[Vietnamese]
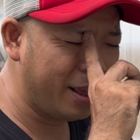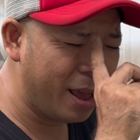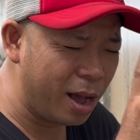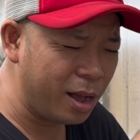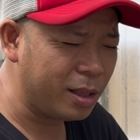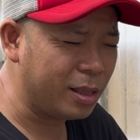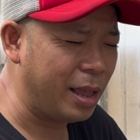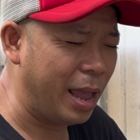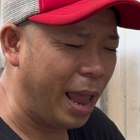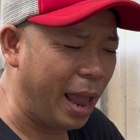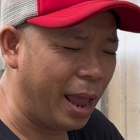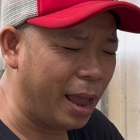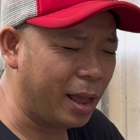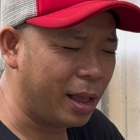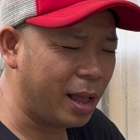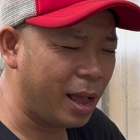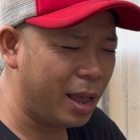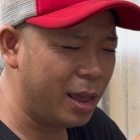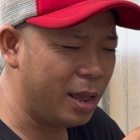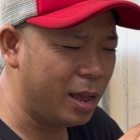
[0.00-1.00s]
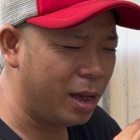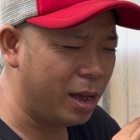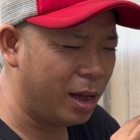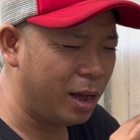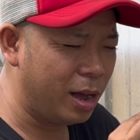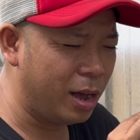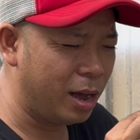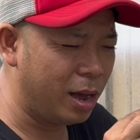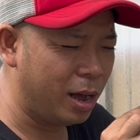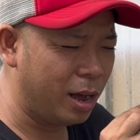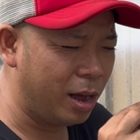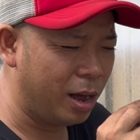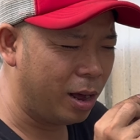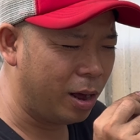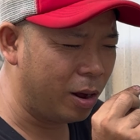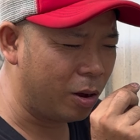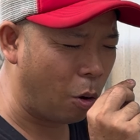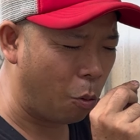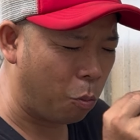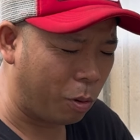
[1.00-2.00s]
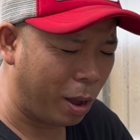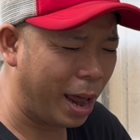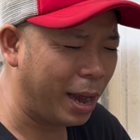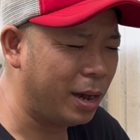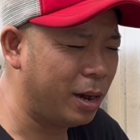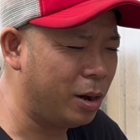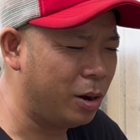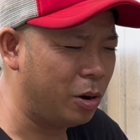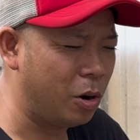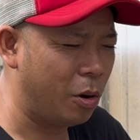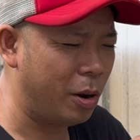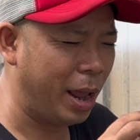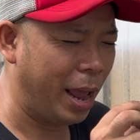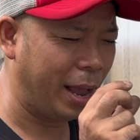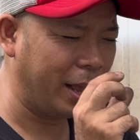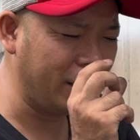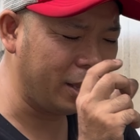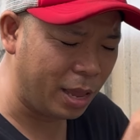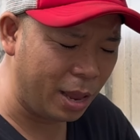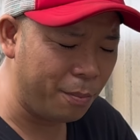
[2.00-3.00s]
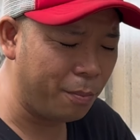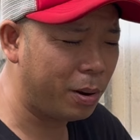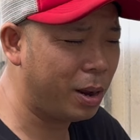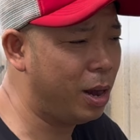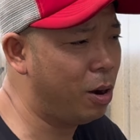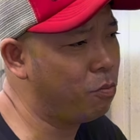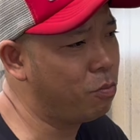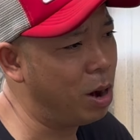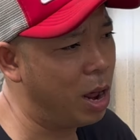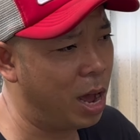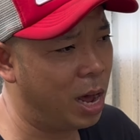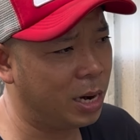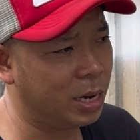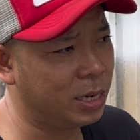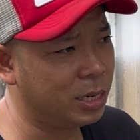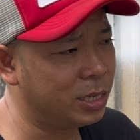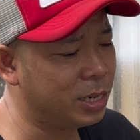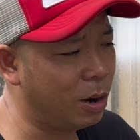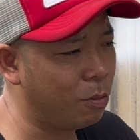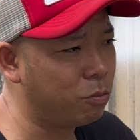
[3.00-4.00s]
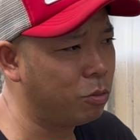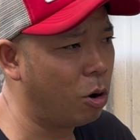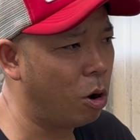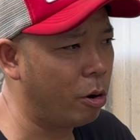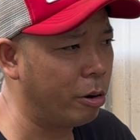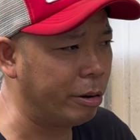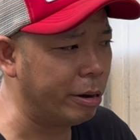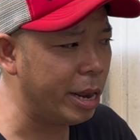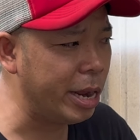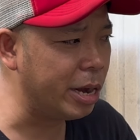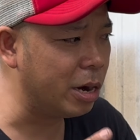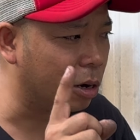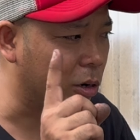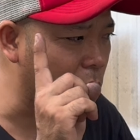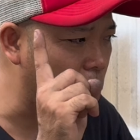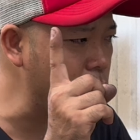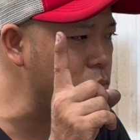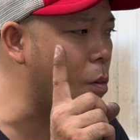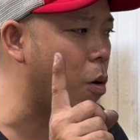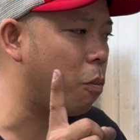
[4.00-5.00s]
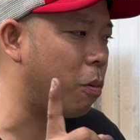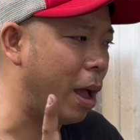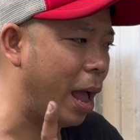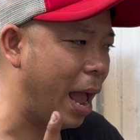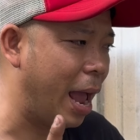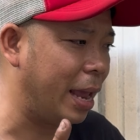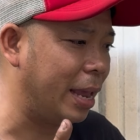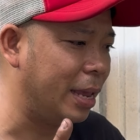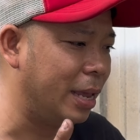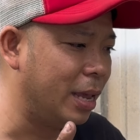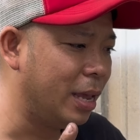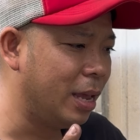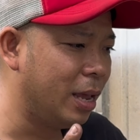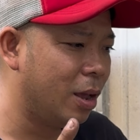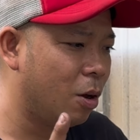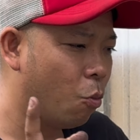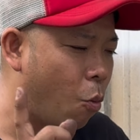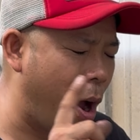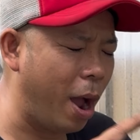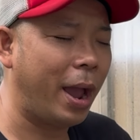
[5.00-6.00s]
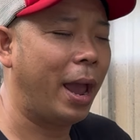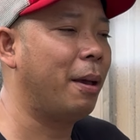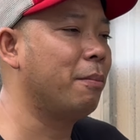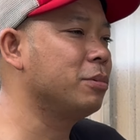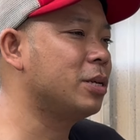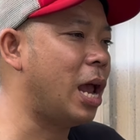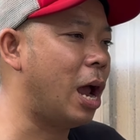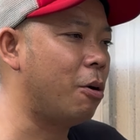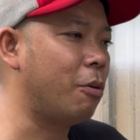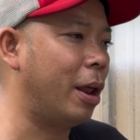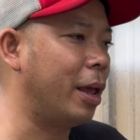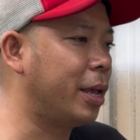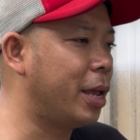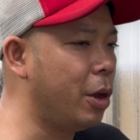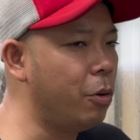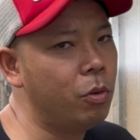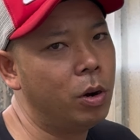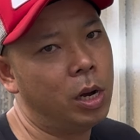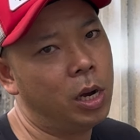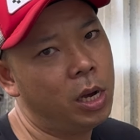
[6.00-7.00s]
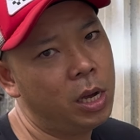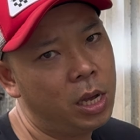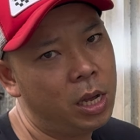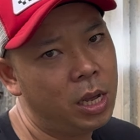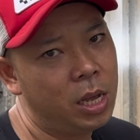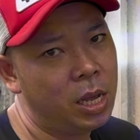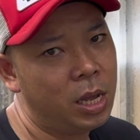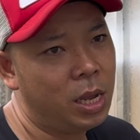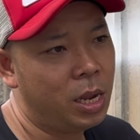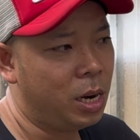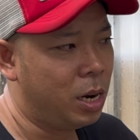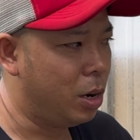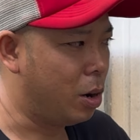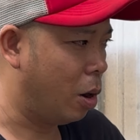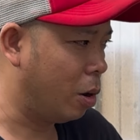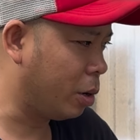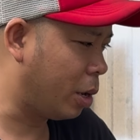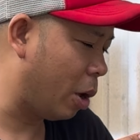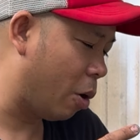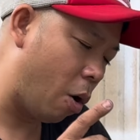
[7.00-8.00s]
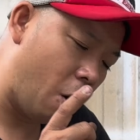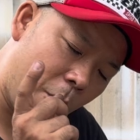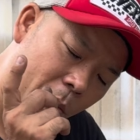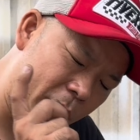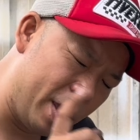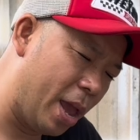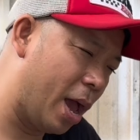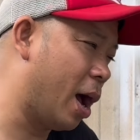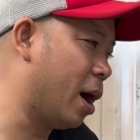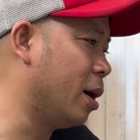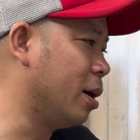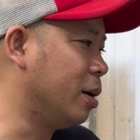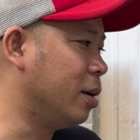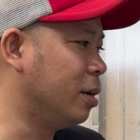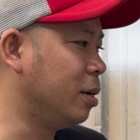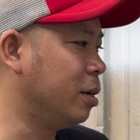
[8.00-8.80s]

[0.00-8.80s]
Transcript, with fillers: vớt nhẹ cái ờ, cục canh rồi hãng chim cái lông đền xong rồi đi được đúng một ngày qua ngày hôm sau lại kêu nữa rồi anh kêu thôi bây giờ